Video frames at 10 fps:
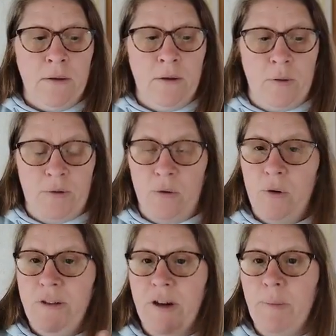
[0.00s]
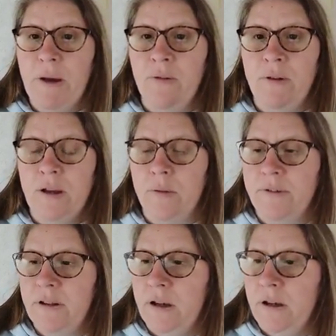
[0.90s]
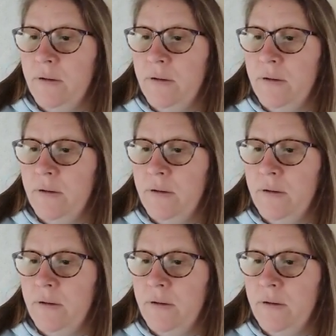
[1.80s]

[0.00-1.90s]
euh, puisque le livre est présenté comme ça,